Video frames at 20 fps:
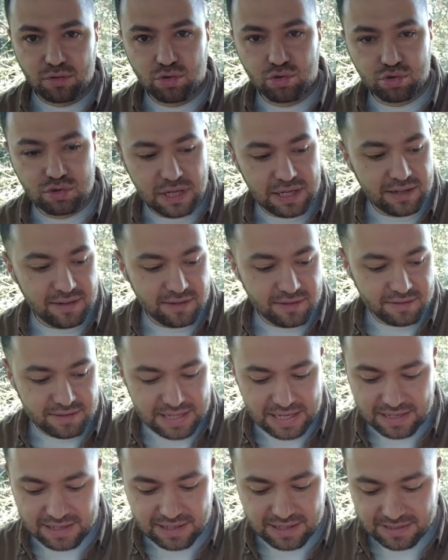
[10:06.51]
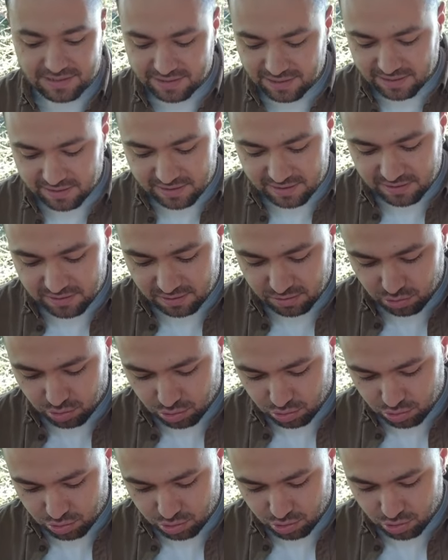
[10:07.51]
Güzel. Yani lezzetli
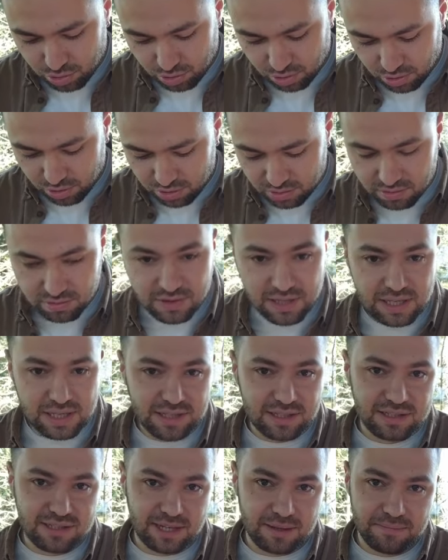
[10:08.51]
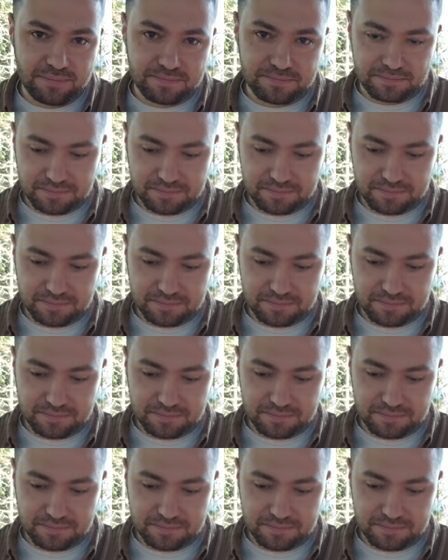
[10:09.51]
gözüküyor. Deneyeceğim.